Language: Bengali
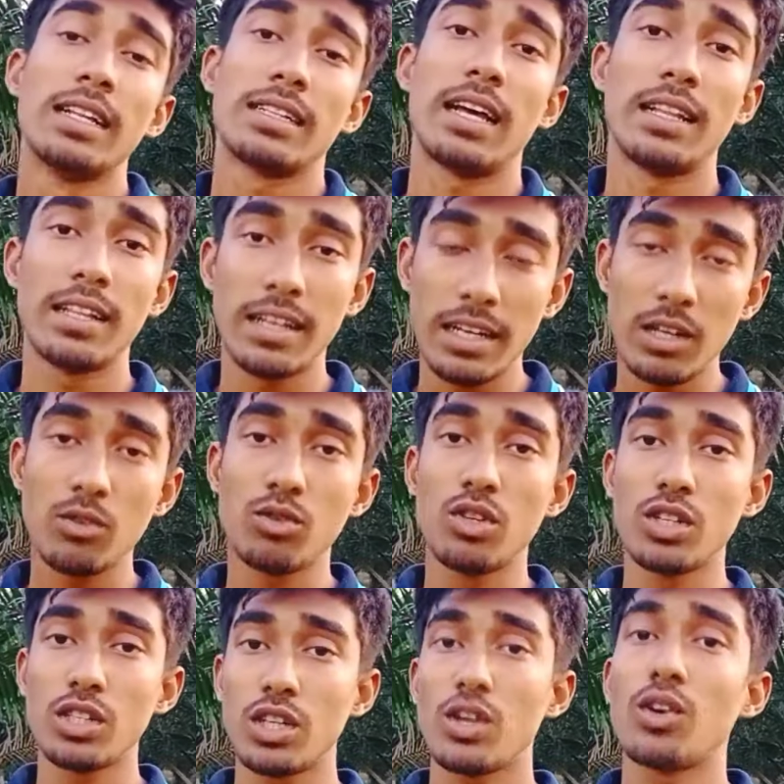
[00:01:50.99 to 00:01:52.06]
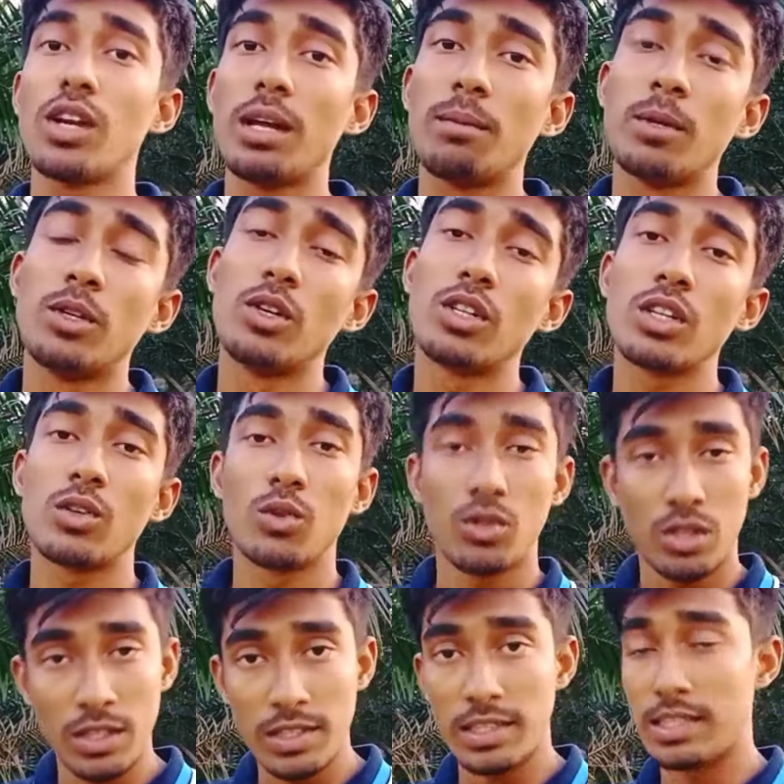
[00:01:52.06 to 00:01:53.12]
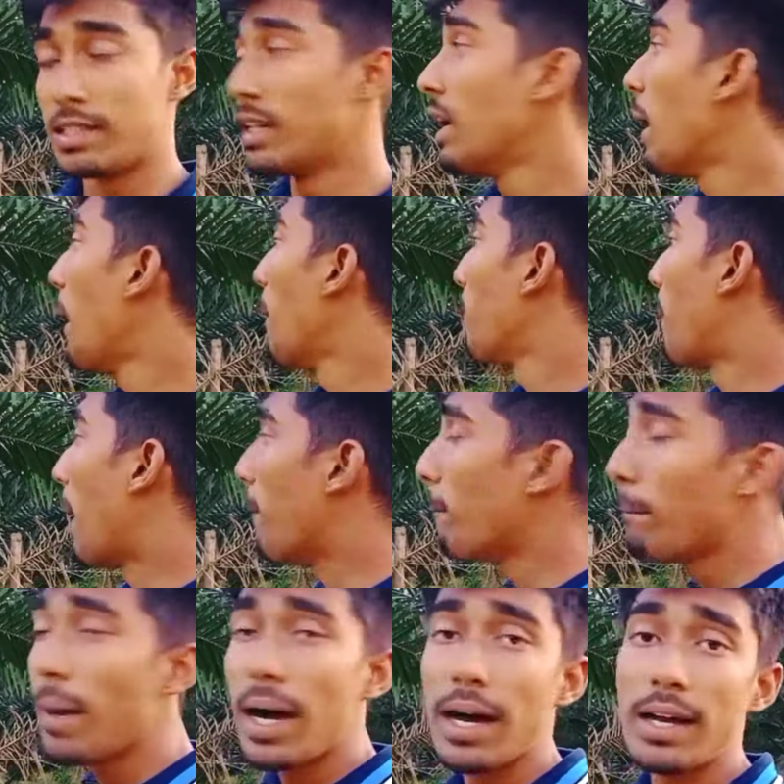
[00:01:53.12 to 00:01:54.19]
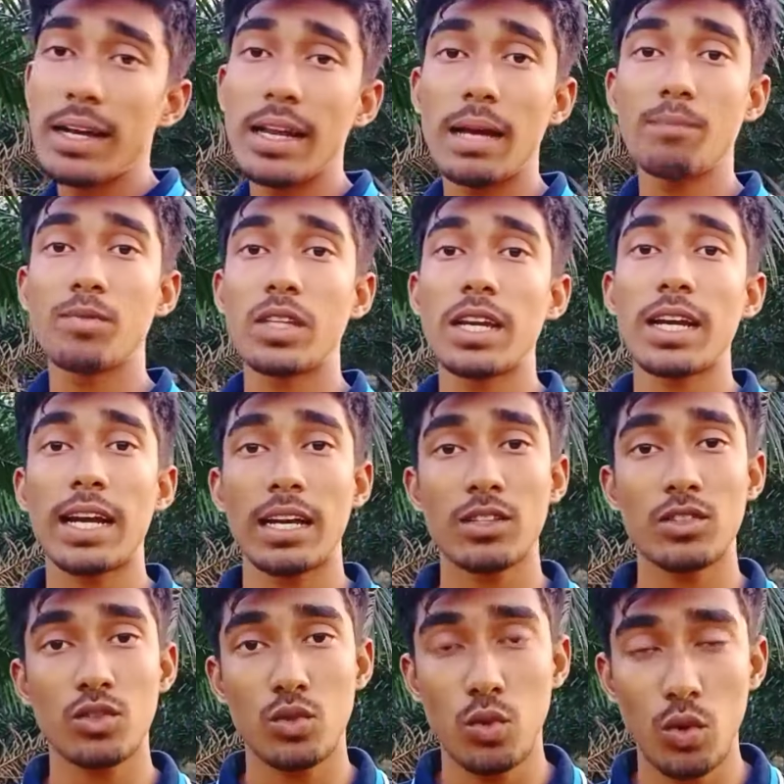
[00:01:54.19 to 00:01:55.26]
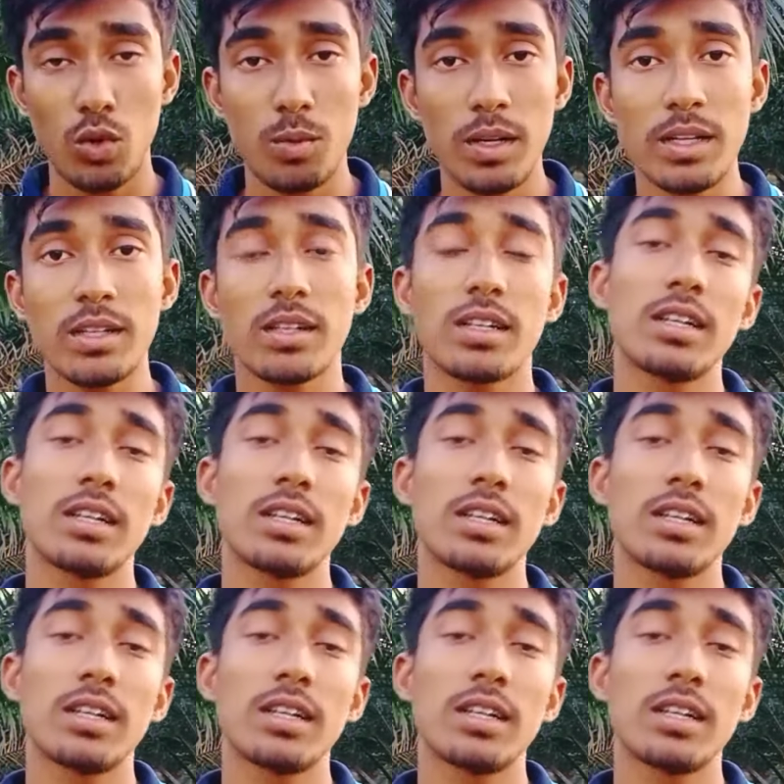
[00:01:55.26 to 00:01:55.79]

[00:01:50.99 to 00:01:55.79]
তাদেরকে উদ্দেশ্য করে এই ভিডিওটি করতেছি যে পাম বাগানে আপনারা কাজ করবেন